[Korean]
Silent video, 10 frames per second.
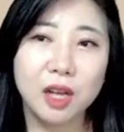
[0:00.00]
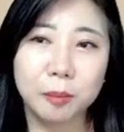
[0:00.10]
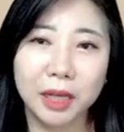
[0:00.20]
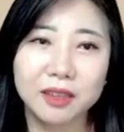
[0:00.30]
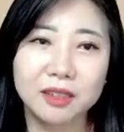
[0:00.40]

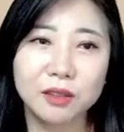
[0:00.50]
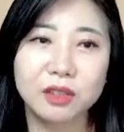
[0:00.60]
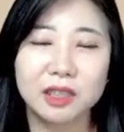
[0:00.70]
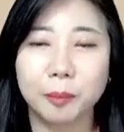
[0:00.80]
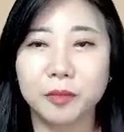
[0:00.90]

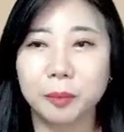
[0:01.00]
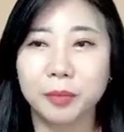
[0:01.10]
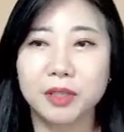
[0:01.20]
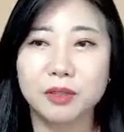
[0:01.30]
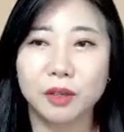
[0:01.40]
파트너들이
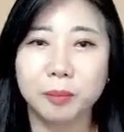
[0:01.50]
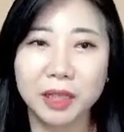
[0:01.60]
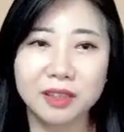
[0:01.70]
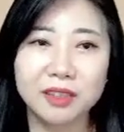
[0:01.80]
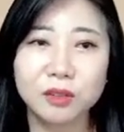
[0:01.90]
답답해서,
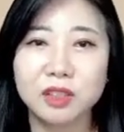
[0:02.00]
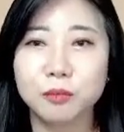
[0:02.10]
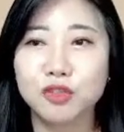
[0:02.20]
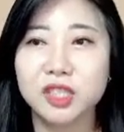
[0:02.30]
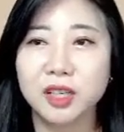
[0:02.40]
파트너들이
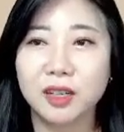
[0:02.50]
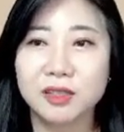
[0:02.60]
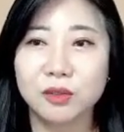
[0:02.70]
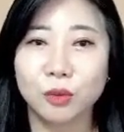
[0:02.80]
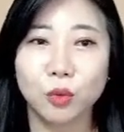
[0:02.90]
문제가
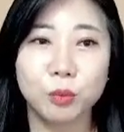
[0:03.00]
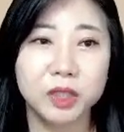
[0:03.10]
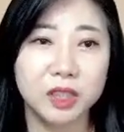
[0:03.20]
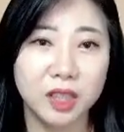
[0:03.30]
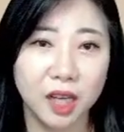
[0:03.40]
있어서
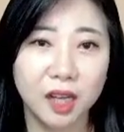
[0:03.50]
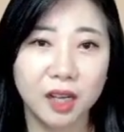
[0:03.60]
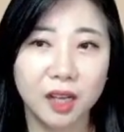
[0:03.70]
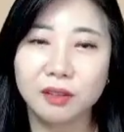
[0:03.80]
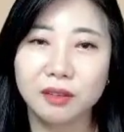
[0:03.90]
고민이다.
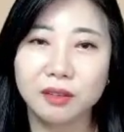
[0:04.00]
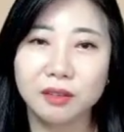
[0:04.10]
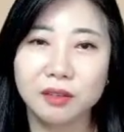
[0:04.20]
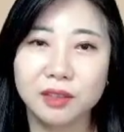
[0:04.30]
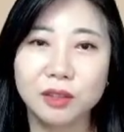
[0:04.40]

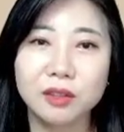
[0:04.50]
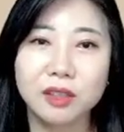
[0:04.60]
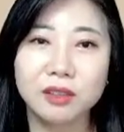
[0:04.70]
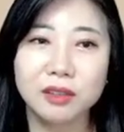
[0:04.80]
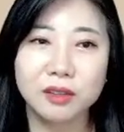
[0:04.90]
그럴
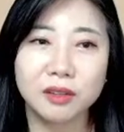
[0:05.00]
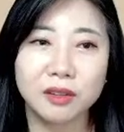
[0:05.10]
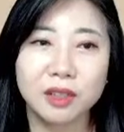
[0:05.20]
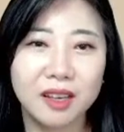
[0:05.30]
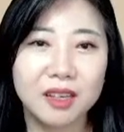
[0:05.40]
때는요,
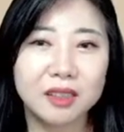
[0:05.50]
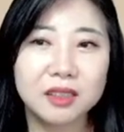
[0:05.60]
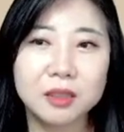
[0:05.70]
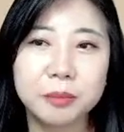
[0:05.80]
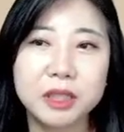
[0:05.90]

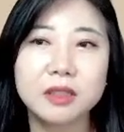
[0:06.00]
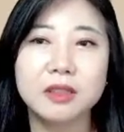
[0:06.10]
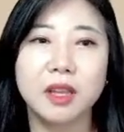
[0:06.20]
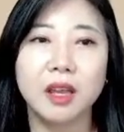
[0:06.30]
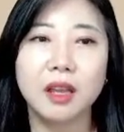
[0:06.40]
그
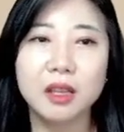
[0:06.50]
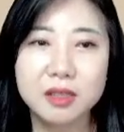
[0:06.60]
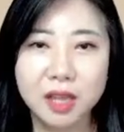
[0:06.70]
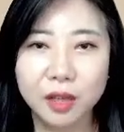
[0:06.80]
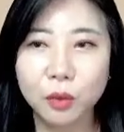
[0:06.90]
밑에
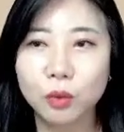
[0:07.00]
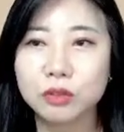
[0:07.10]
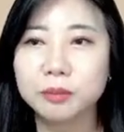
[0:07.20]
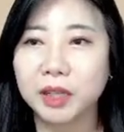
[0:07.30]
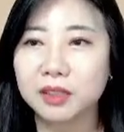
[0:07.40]

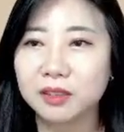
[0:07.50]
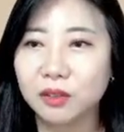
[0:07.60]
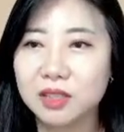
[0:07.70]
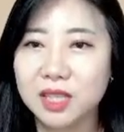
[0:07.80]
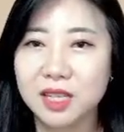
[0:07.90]
새로운
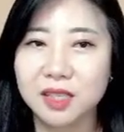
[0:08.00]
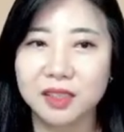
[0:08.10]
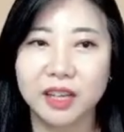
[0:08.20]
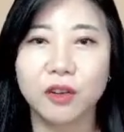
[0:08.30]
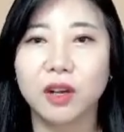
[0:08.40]
파트너를 찾아
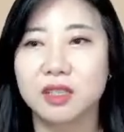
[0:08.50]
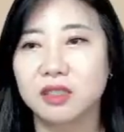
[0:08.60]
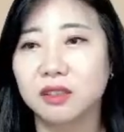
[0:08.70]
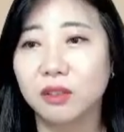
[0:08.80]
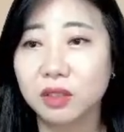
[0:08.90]

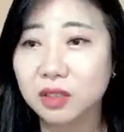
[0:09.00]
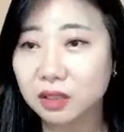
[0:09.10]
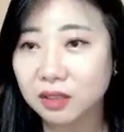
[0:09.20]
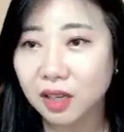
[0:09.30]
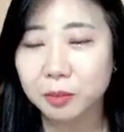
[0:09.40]
내려가시는 거예요. 그게
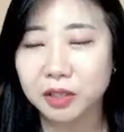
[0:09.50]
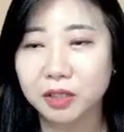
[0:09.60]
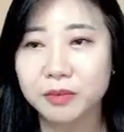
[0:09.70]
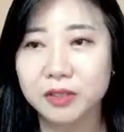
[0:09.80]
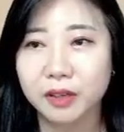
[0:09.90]
드라이빙
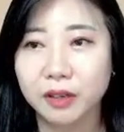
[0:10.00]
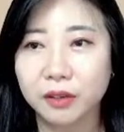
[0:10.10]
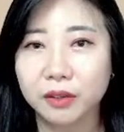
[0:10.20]
뎁스예요.